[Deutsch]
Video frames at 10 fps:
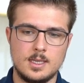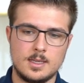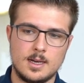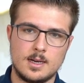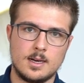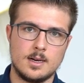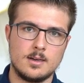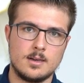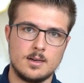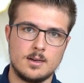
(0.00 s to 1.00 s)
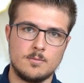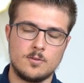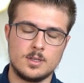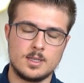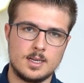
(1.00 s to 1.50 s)
die er nachher ähm,
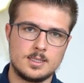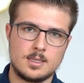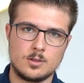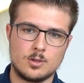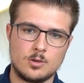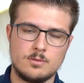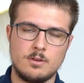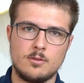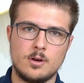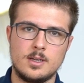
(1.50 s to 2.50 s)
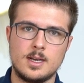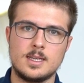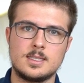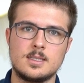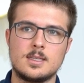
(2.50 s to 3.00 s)
von den 30.000 Euro, die wir vorhin
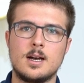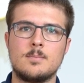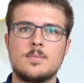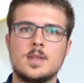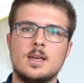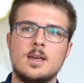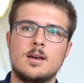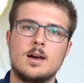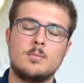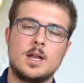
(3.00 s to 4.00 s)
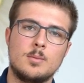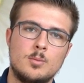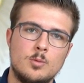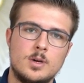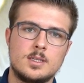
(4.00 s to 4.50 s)
errechnet haben, äh, bleiben
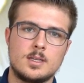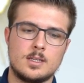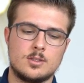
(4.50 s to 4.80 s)
ihm übrig.